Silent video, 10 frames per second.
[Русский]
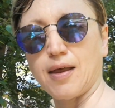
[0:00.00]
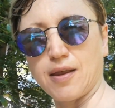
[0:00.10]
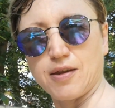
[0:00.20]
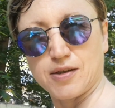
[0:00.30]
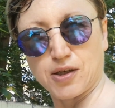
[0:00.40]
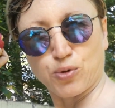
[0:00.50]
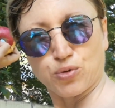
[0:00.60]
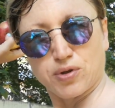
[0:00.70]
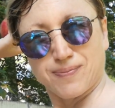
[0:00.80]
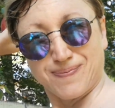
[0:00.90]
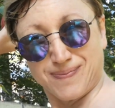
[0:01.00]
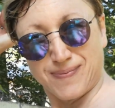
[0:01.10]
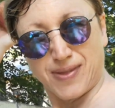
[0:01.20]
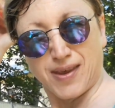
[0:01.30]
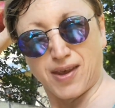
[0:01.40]
А, нельзя кушать.
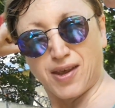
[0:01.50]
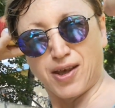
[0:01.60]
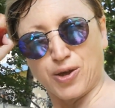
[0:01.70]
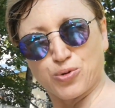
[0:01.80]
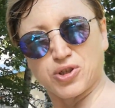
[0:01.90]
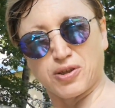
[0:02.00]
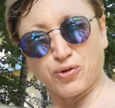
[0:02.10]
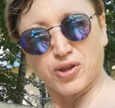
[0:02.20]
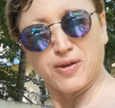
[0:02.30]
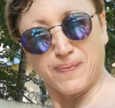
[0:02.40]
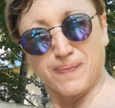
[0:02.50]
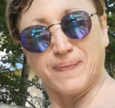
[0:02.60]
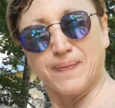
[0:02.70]
Ручки-то вот они.